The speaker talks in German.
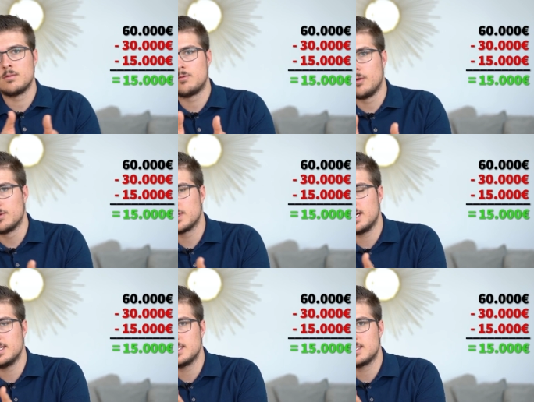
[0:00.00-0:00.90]

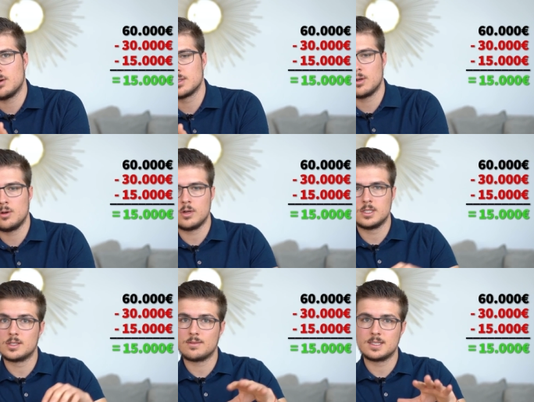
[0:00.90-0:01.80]
35.000 Euro,
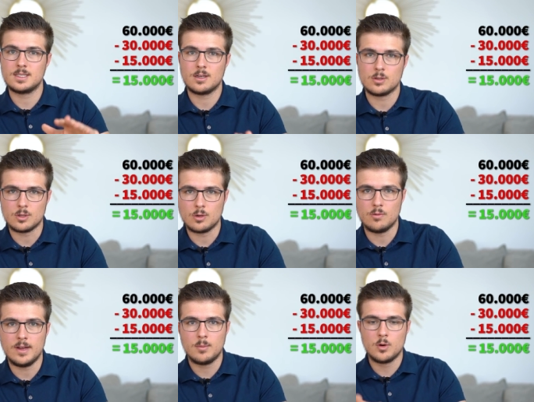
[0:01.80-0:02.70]
also 20.000
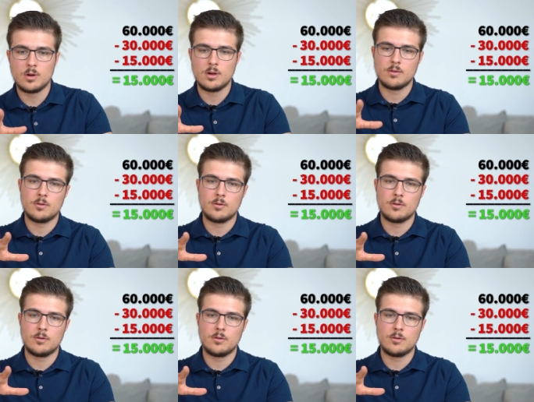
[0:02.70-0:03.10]
Euro Werbung,